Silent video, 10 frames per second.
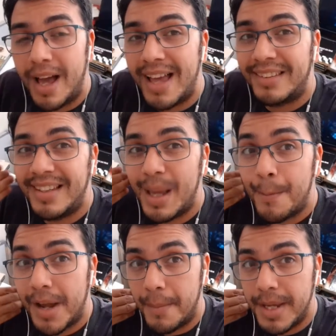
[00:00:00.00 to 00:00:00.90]
Así que
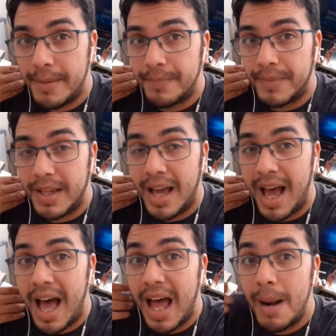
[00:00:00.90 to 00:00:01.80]
para mí,
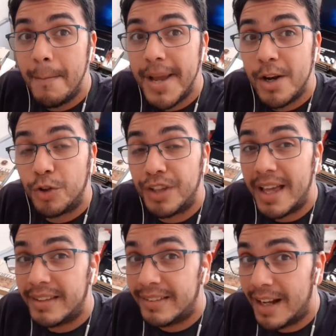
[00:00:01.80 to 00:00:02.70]
al menos
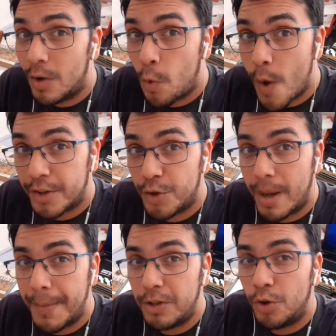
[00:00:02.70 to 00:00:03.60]
hasta el cuarto
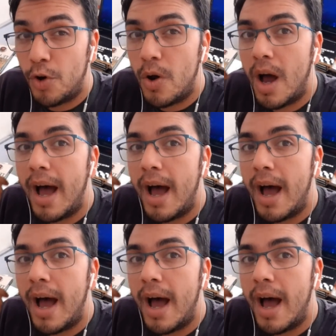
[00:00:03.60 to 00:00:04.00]
capítulo,